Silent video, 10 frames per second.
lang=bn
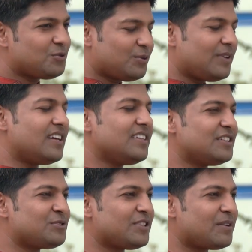ছোটোবেলার
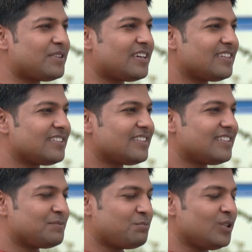ঈদে যদি আপনার
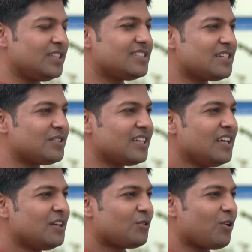বলি যে আসলে
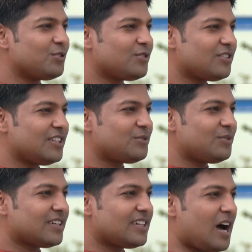তখন তো আসলে একটু
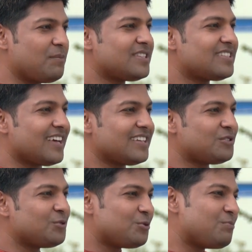একটা আমেজ থাকে
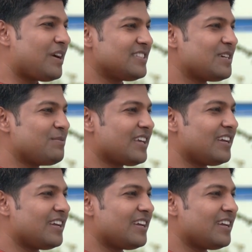যে নতুন পাঞ্জাবি